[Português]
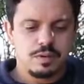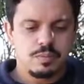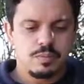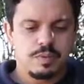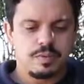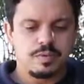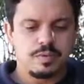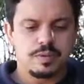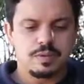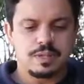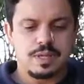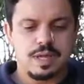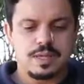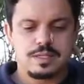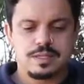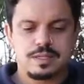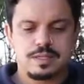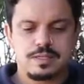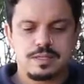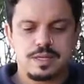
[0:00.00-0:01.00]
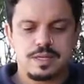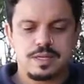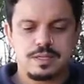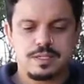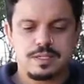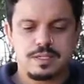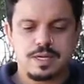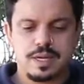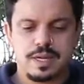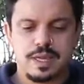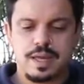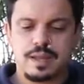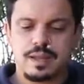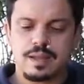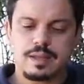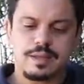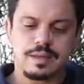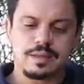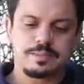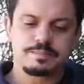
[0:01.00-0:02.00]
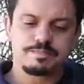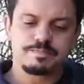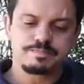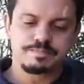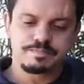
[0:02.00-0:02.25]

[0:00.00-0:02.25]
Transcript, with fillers: numa vontade de sentir aquela lã.